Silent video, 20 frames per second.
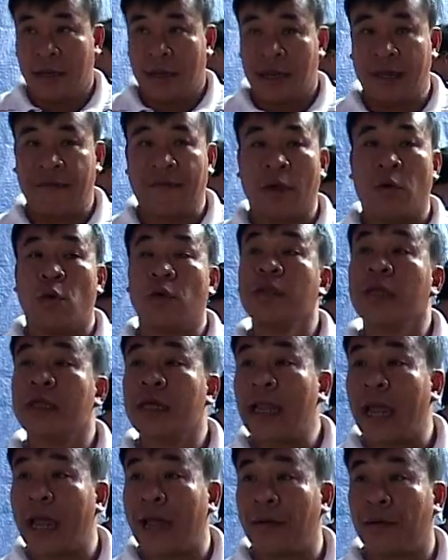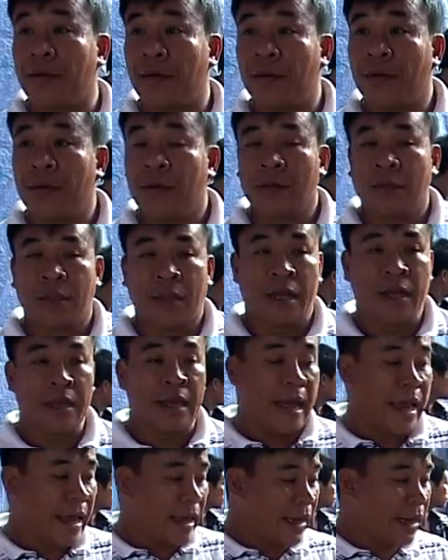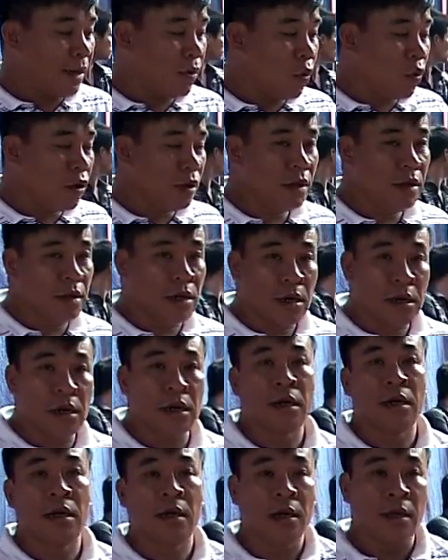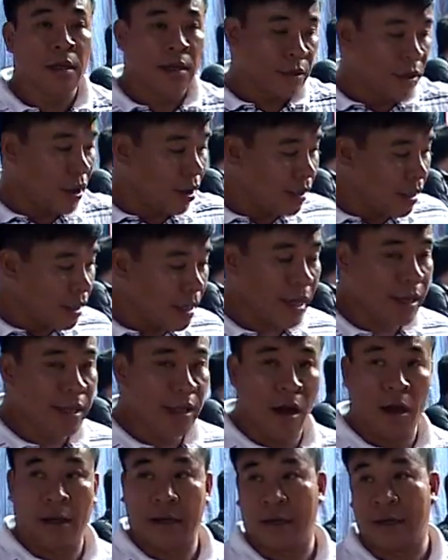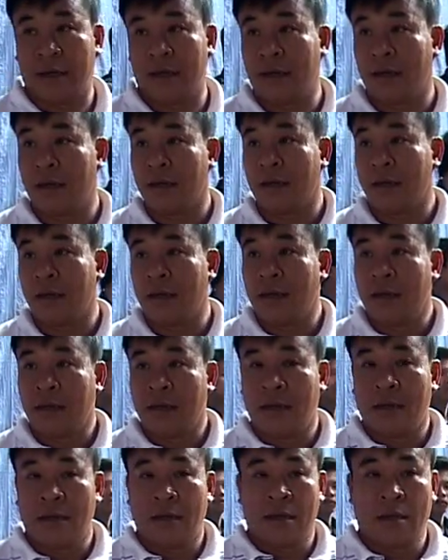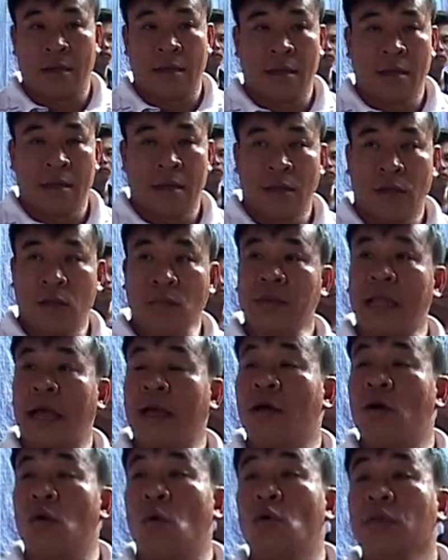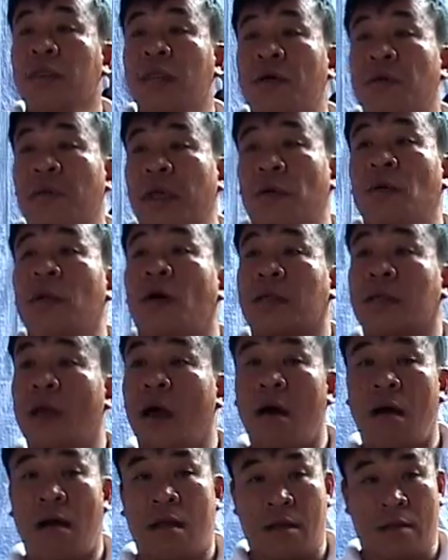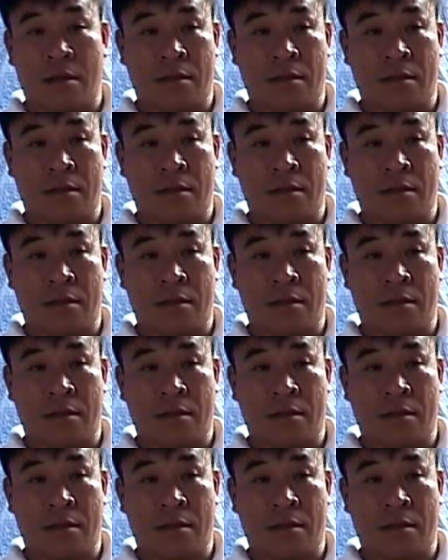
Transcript: thì phải uốn như thế nào thì để cách uốn được cho những cây giòn chúng ta cứ uốn theo kiểu lò xo